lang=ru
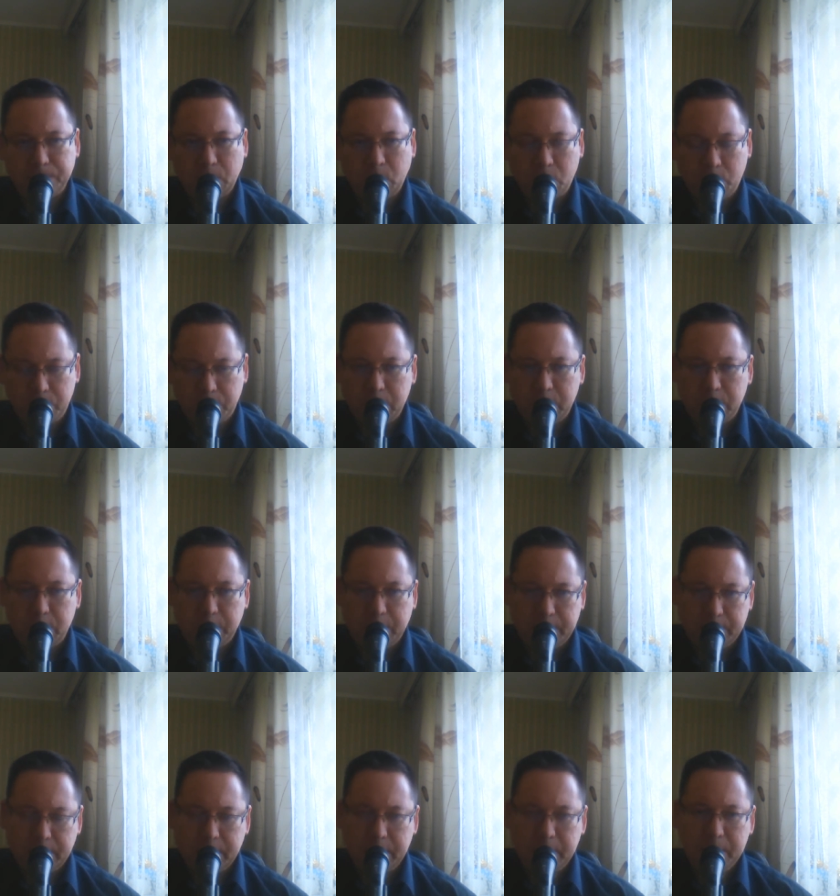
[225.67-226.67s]
Очень
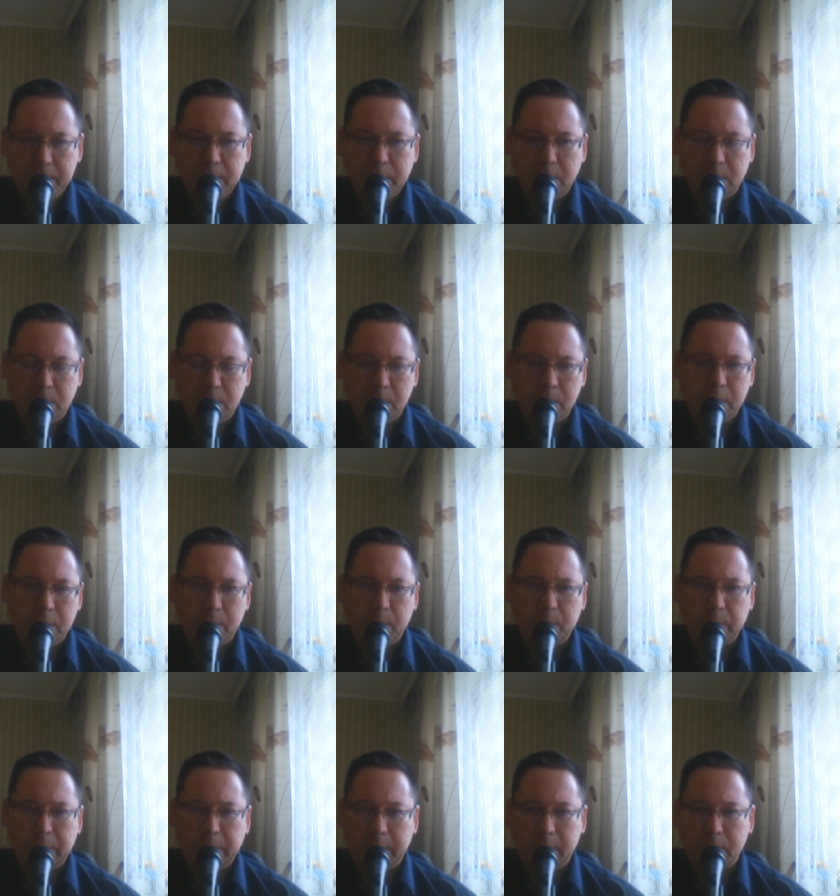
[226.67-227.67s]
часто люди
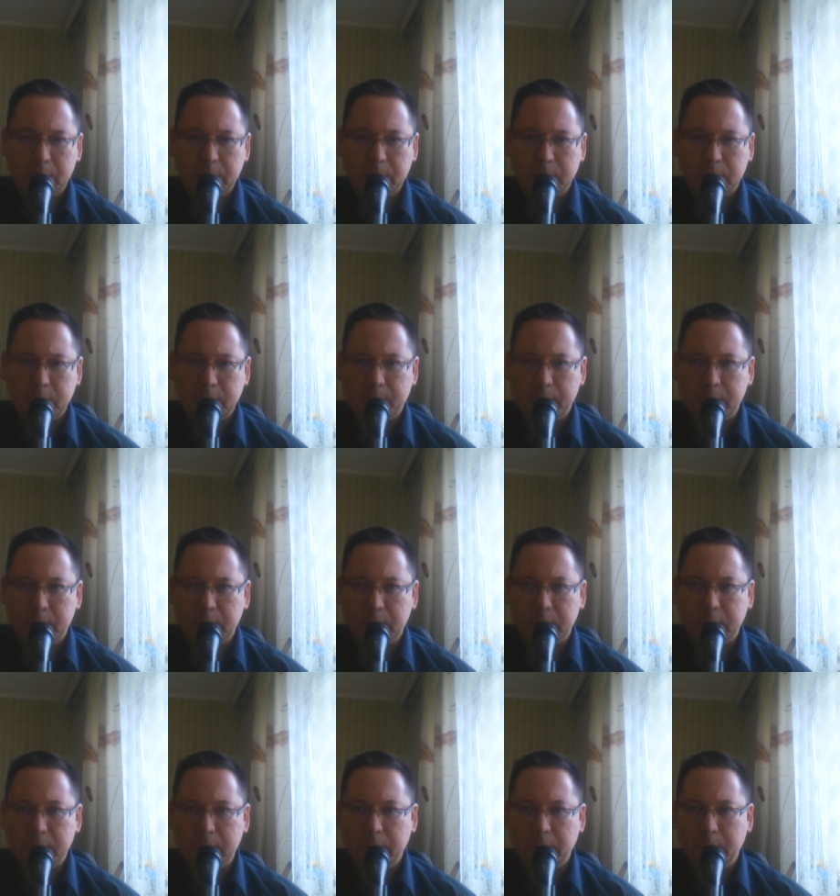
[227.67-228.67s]
опираются в
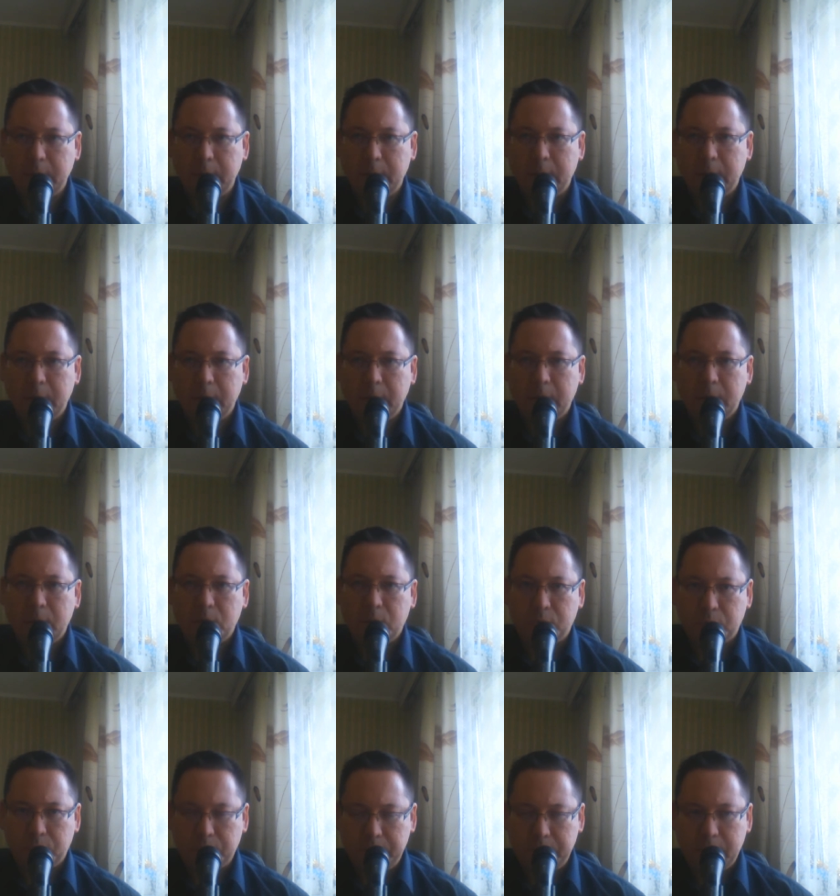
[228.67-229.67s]
своих
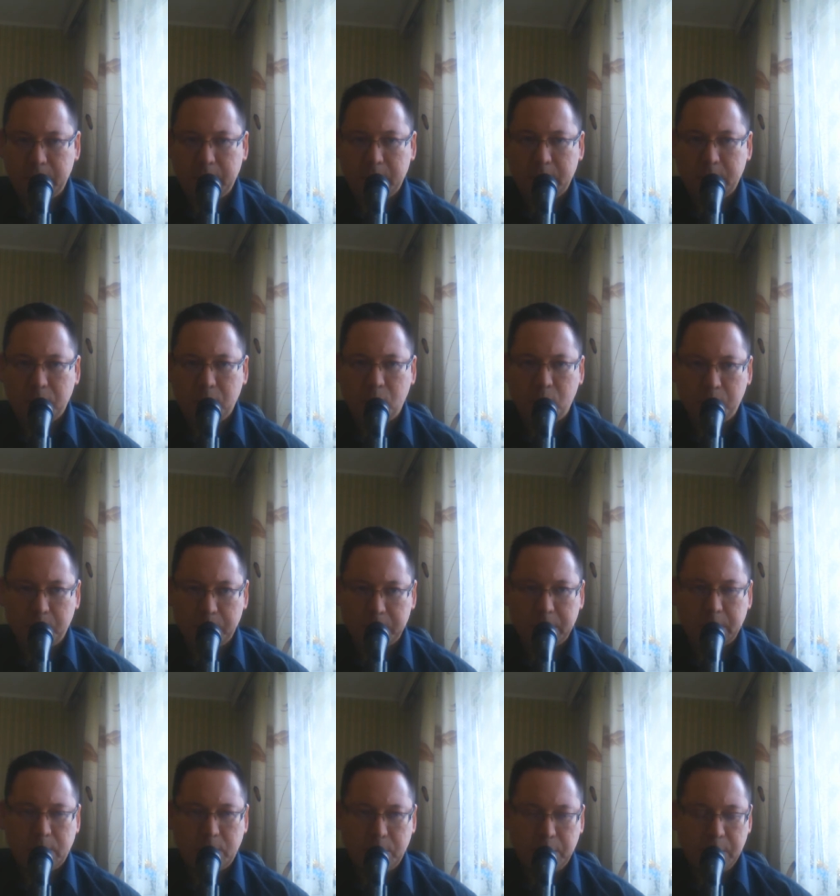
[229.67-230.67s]
суждениях,
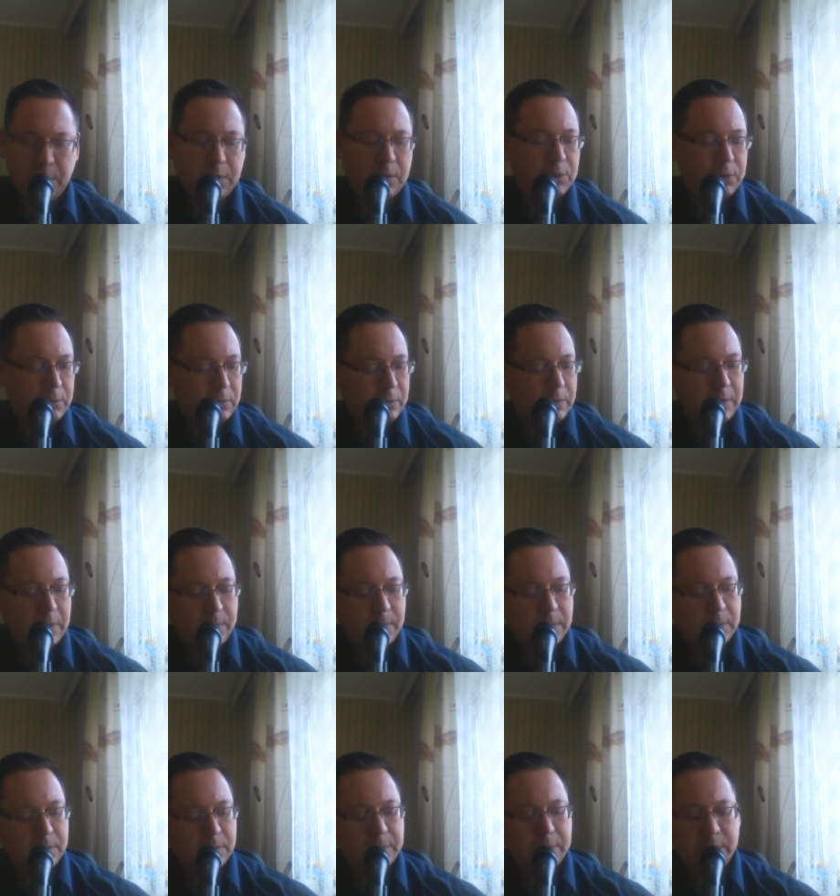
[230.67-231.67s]
умозаключениях, что я
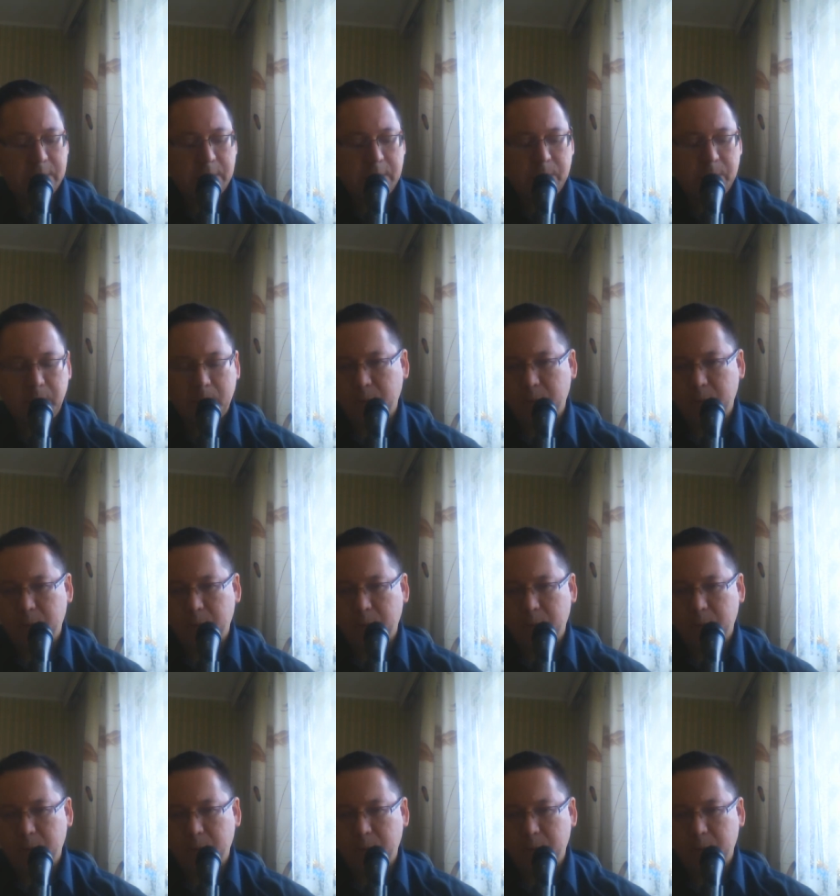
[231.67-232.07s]
могу сказать по